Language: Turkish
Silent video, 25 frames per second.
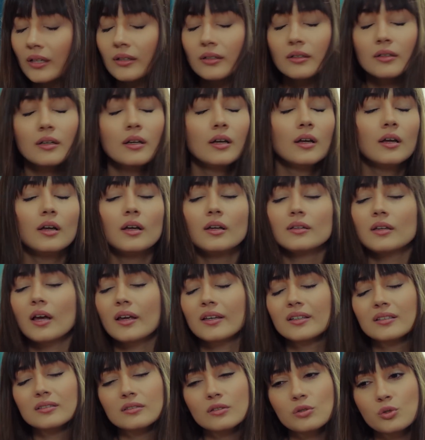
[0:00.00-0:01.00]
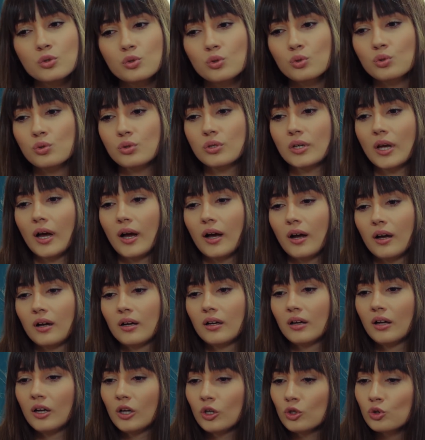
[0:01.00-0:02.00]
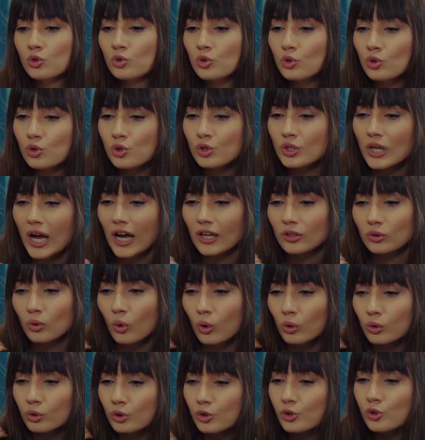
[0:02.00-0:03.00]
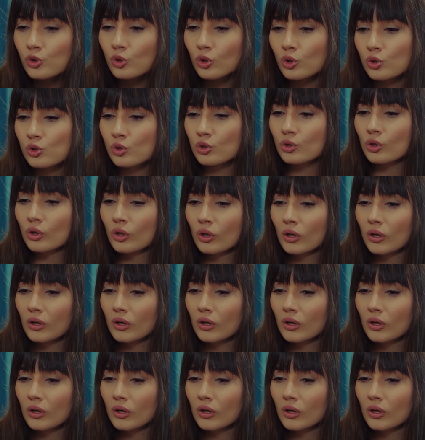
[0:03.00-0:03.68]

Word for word: Zeynep. Ya Yıldız sus ya. Sus ya ne olur sus.